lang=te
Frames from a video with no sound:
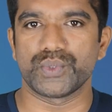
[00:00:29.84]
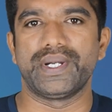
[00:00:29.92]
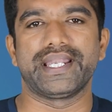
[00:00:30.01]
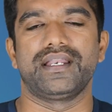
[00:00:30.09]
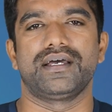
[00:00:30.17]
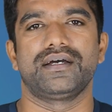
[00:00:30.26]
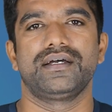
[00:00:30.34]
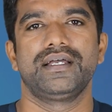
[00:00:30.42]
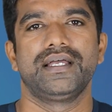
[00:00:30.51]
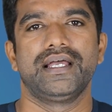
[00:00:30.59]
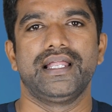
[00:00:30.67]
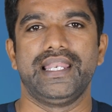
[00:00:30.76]
స్టూడెంట్ అయినా
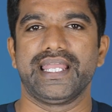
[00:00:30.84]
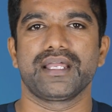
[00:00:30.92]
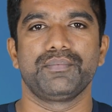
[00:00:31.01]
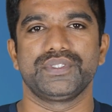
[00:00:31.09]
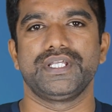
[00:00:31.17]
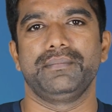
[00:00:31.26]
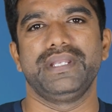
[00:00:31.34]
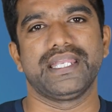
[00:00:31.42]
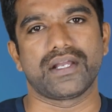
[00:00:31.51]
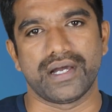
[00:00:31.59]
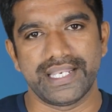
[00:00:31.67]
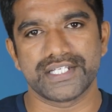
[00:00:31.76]
లేకపోతే మీ
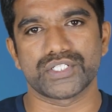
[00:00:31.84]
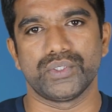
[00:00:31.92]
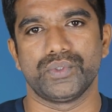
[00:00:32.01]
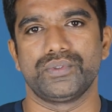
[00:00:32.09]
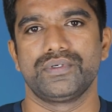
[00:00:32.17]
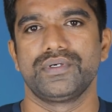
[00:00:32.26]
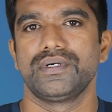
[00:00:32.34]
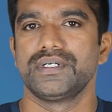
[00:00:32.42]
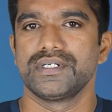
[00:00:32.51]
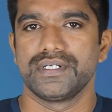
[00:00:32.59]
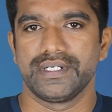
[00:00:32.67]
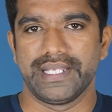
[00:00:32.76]
కాలేజ్లో
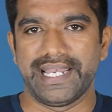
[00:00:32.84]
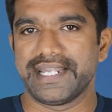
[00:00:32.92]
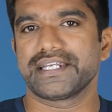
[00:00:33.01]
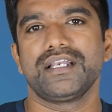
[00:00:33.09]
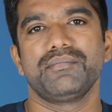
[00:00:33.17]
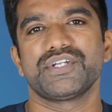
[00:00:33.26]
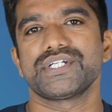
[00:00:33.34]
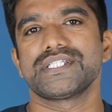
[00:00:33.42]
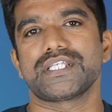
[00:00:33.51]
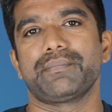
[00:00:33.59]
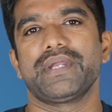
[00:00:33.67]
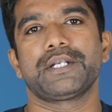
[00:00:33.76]
ఎలక్ట్రికల్ మెషిన్
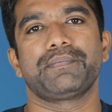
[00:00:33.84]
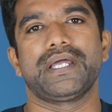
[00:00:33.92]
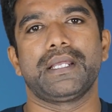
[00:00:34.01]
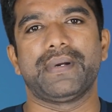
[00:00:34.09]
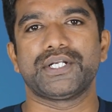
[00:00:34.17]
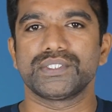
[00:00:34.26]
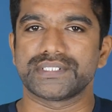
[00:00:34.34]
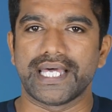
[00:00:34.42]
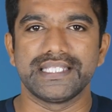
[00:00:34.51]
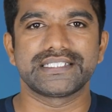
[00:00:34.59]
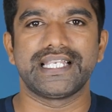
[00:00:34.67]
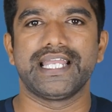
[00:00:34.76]
సబ్జెక్ట్ పైన పట్టు
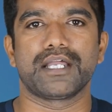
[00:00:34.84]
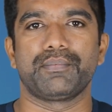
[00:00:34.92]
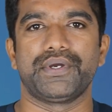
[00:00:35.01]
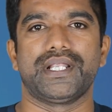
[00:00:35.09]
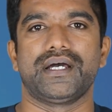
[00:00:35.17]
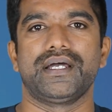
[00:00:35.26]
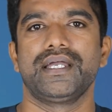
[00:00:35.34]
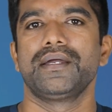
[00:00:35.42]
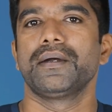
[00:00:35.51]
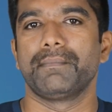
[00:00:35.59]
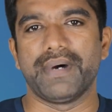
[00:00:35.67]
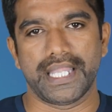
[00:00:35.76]
సాధించలేకపోయినా
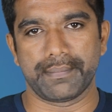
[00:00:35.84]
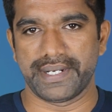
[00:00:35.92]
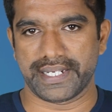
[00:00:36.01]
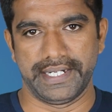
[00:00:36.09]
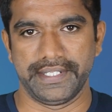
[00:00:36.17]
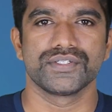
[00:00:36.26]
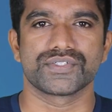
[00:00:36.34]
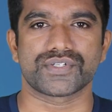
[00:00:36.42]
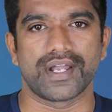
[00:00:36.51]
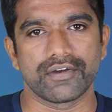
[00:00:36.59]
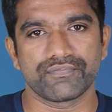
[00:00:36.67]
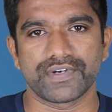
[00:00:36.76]
బాధపడకండి
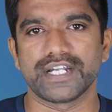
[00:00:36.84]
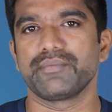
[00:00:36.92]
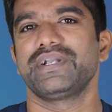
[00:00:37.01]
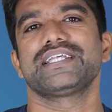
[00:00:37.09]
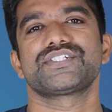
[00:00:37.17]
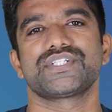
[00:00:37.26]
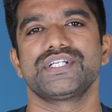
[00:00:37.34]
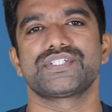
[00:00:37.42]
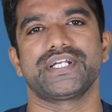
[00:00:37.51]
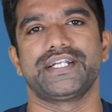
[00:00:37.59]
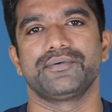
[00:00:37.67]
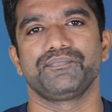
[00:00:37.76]
స్ట్రాంగ్ ఫండమెంటల్స్ టీచ్
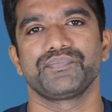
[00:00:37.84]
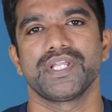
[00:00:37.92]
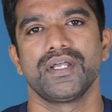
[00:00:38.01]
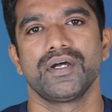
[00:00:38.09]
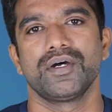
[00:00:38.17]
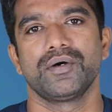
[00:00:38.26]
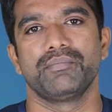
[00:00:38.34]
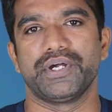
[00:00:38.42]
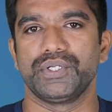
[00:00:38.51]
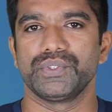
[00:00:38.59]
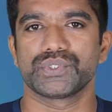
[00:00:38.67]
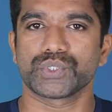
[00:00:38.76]
చేయడం
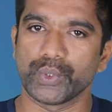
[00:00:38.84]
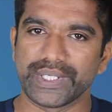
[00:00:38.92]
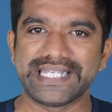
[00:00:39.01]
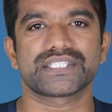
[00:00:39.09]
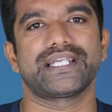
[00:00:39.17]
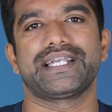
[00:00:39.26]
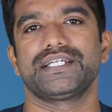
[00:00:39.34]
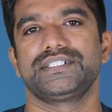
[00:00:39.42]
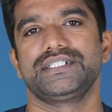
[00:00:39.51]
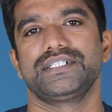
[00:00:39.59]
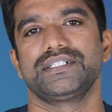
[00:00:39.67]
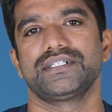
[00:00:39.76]
మరియు స్కోరింగ్
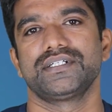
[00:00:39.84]
స్ట్రాటజీ